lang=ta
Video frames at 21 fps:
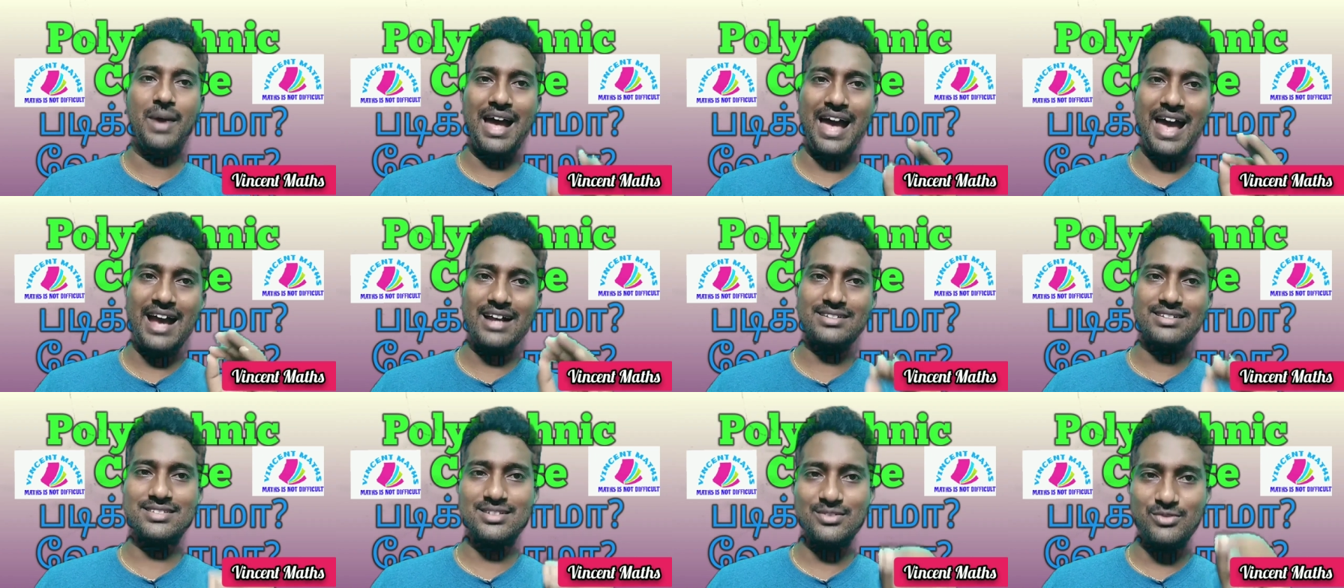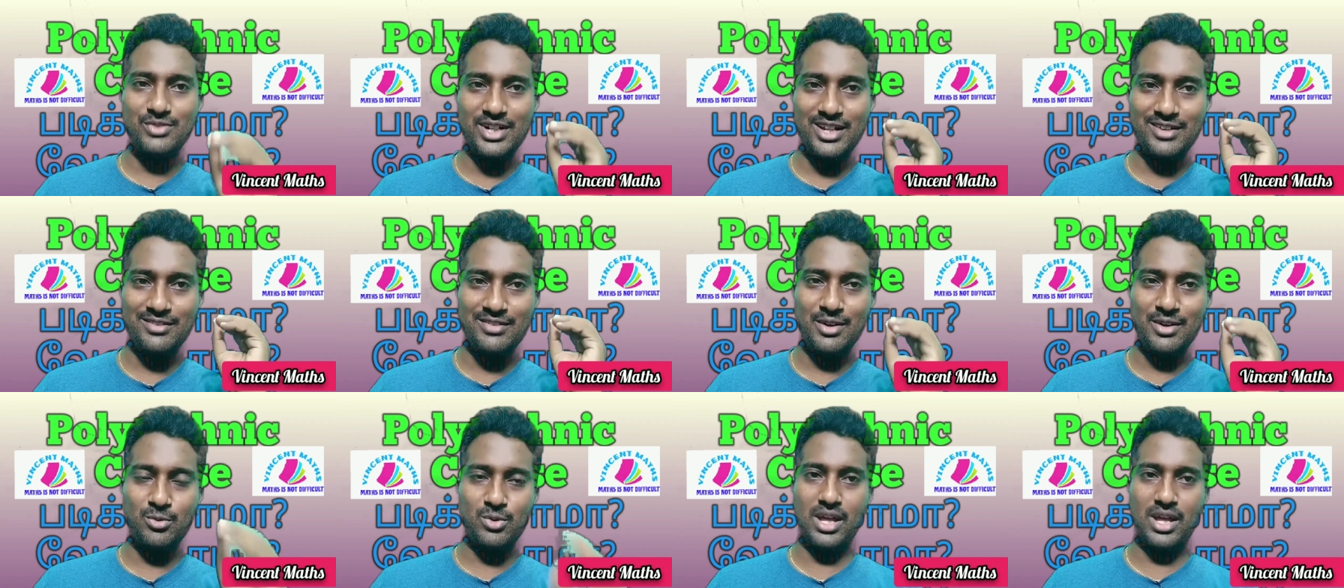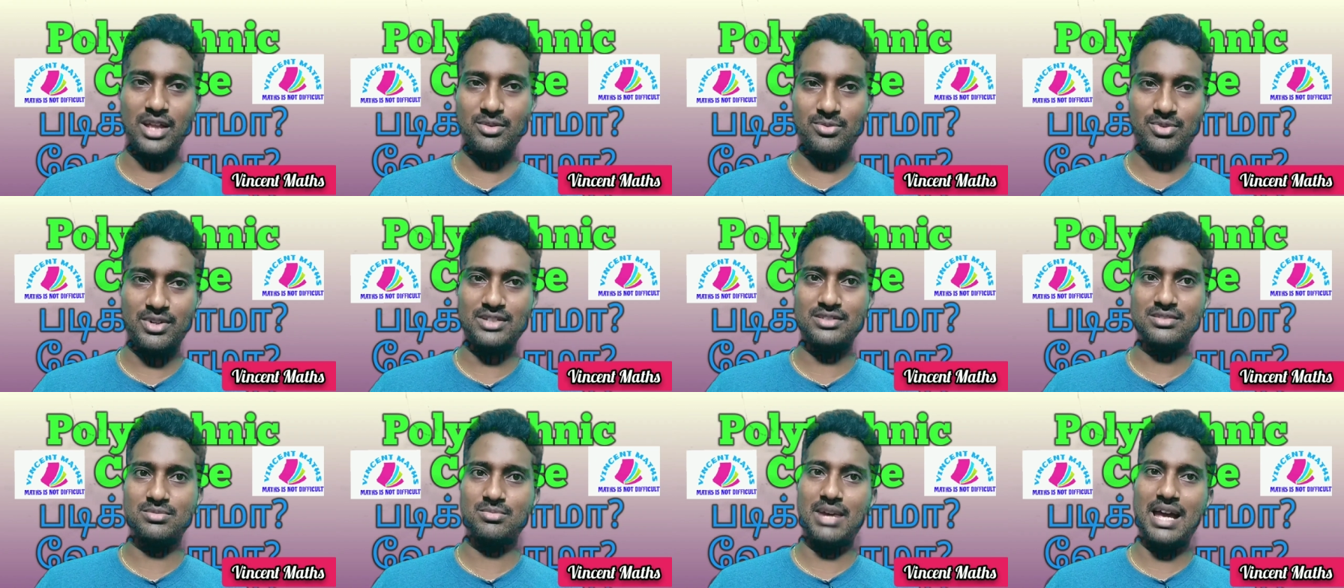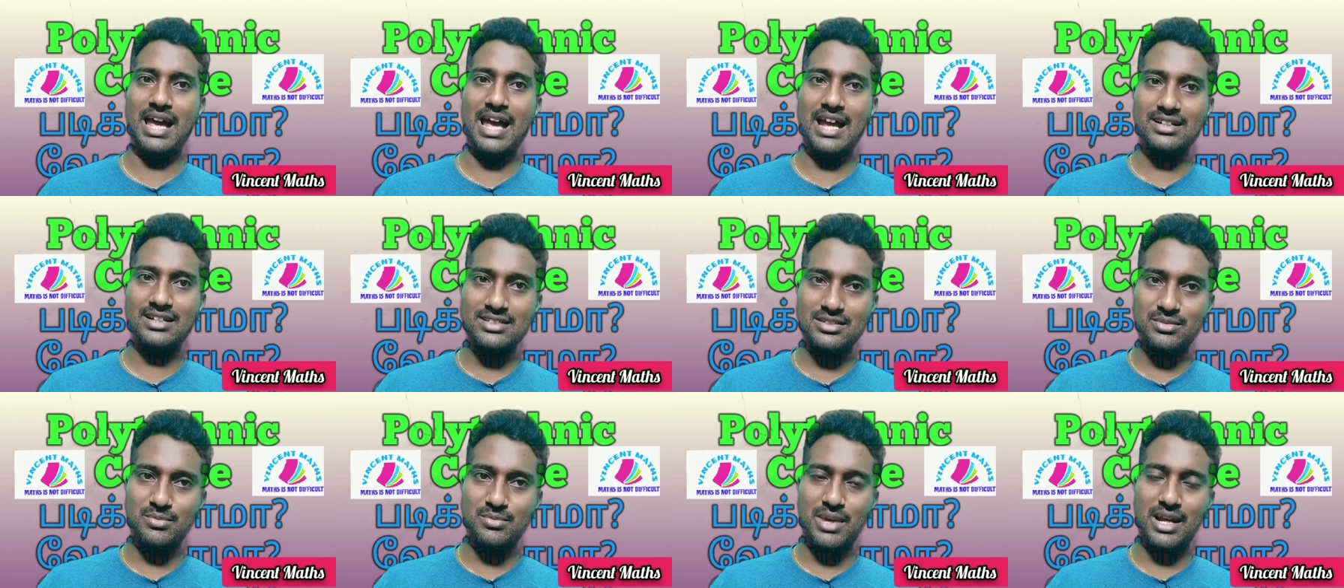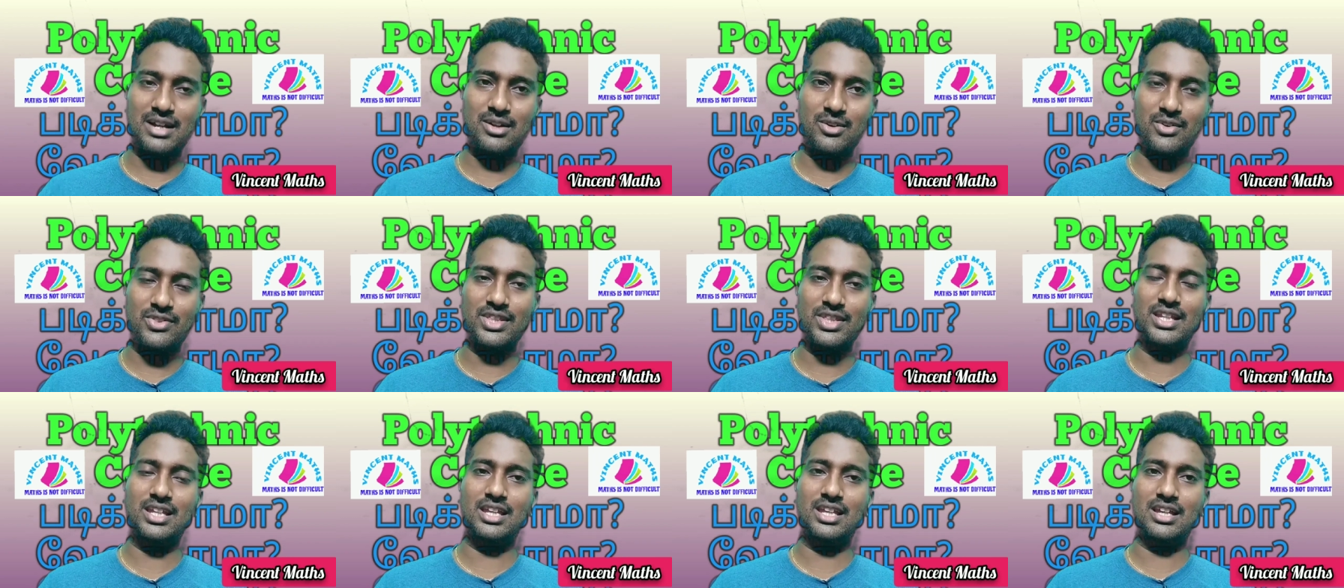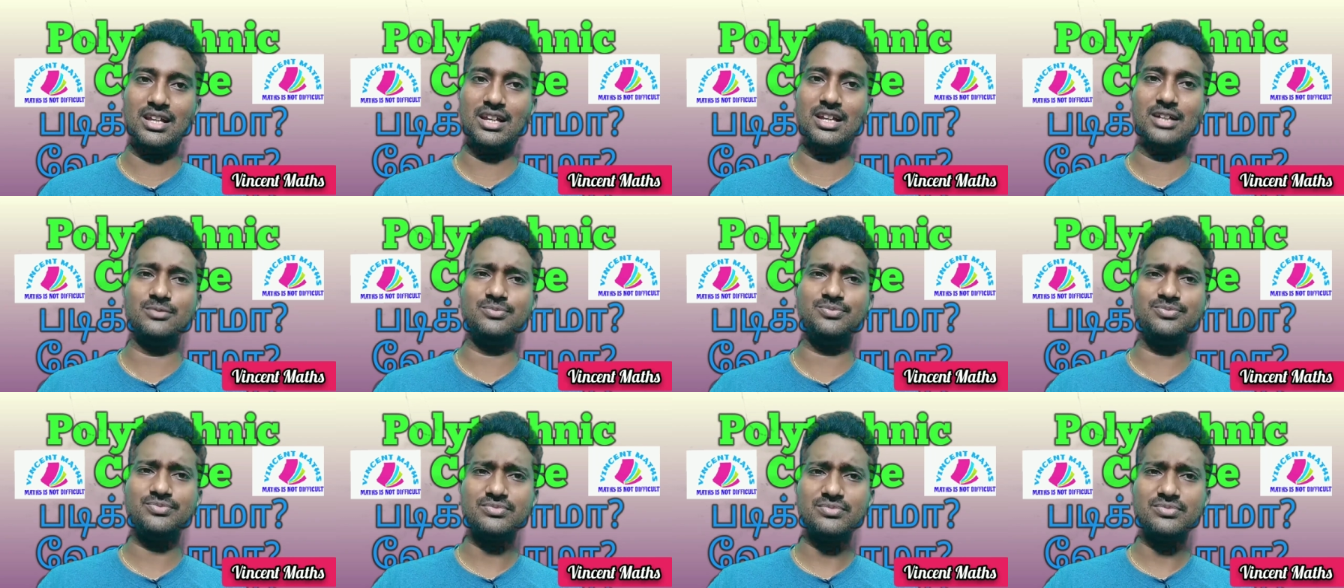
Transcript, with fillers: மேக்ஸு விடவே விடாது ஃப்ரெண்ட்ஸ் மேக்ஸ் மேலே வந்து நீங்கள்